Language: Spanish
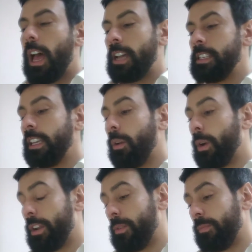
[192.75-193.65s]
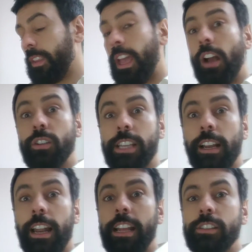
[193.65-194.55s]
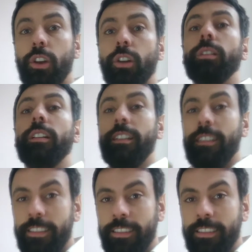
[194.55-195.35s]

Así que bueno, eh, hago esa aclaración.